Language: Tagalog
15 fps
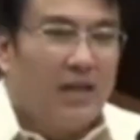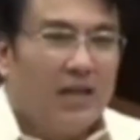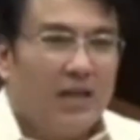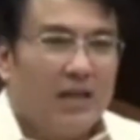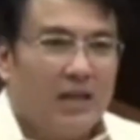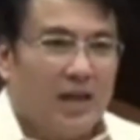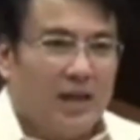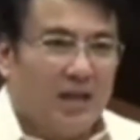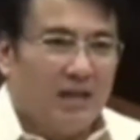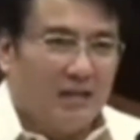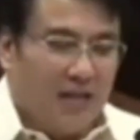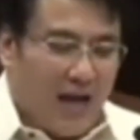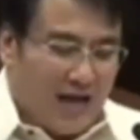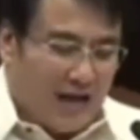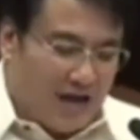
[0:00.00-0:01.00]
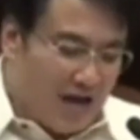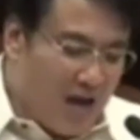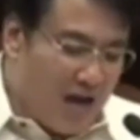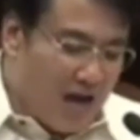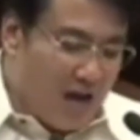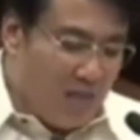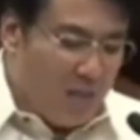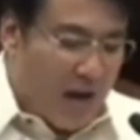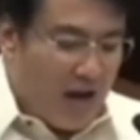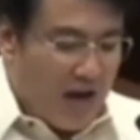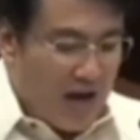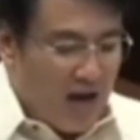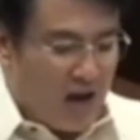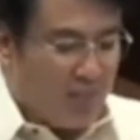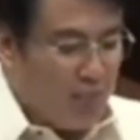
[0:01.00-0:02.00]
Lantaran ng
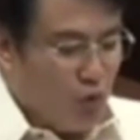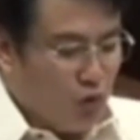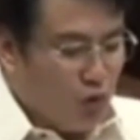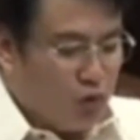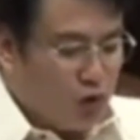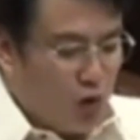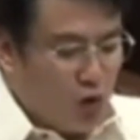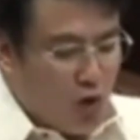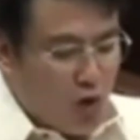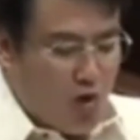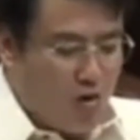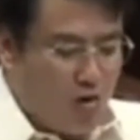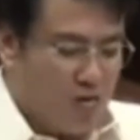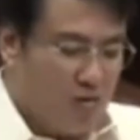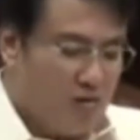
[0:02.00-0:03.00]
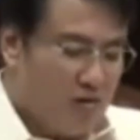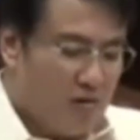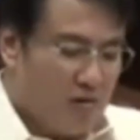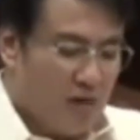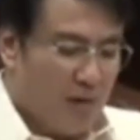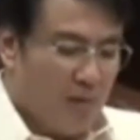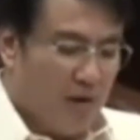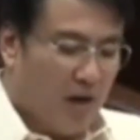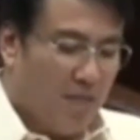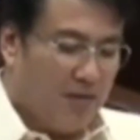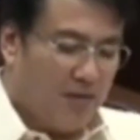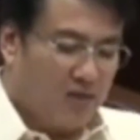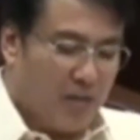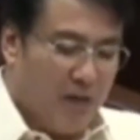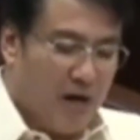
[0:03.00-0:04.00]
pang-aabuso ng mga
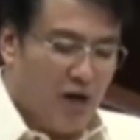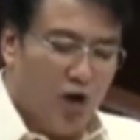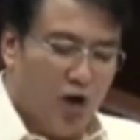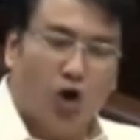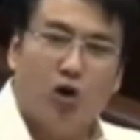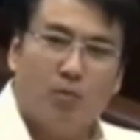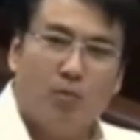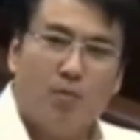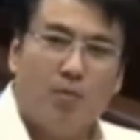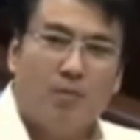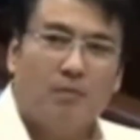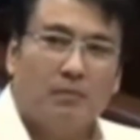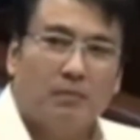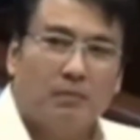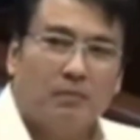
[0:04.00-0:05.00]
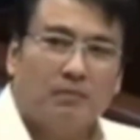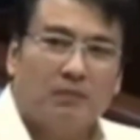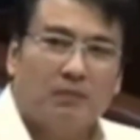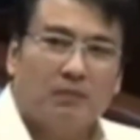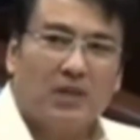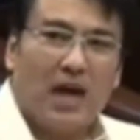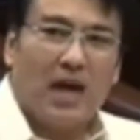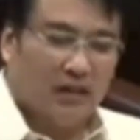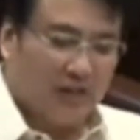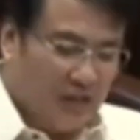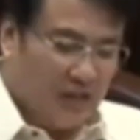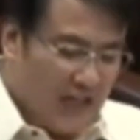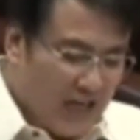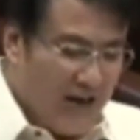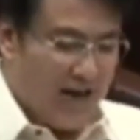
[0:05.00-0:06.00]
masamang loob na
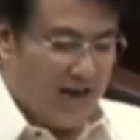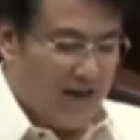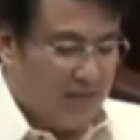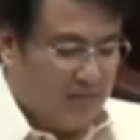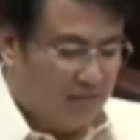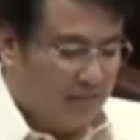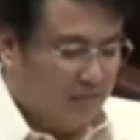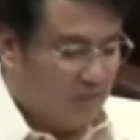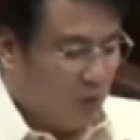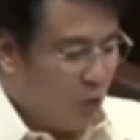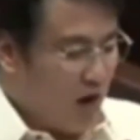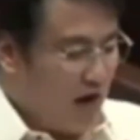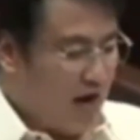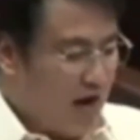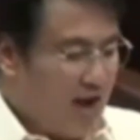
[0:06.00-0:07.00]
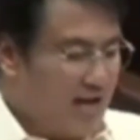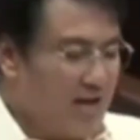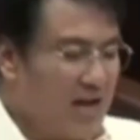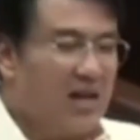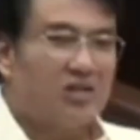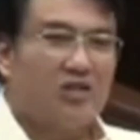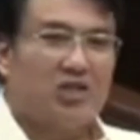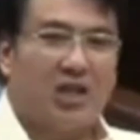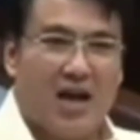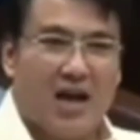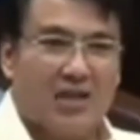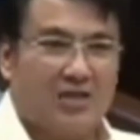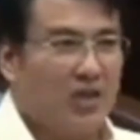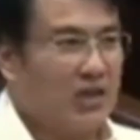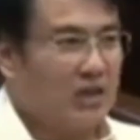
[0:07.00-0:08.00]
tila wala nang
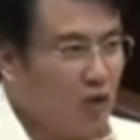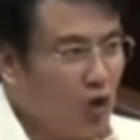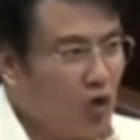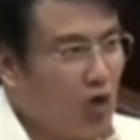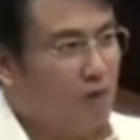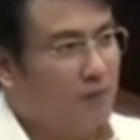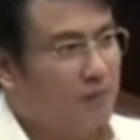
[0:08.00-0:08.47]
sinasanto.